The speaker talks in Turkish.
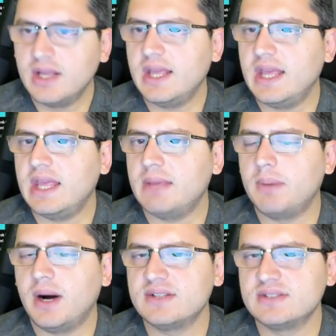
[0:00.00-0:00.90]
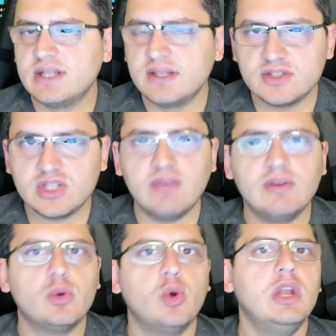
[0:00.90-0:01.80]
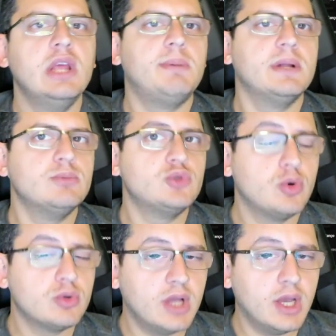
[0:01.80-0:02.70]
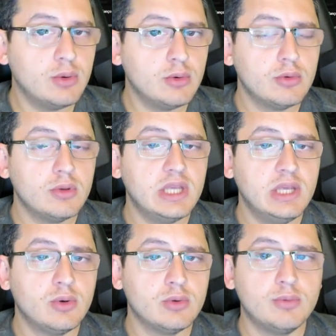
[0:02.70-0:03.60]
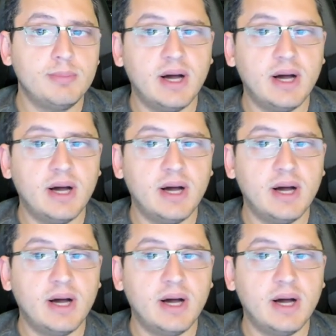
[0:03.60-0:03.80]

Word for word: E, bazılarınız evet öyle yapalım çok daha iyi olur.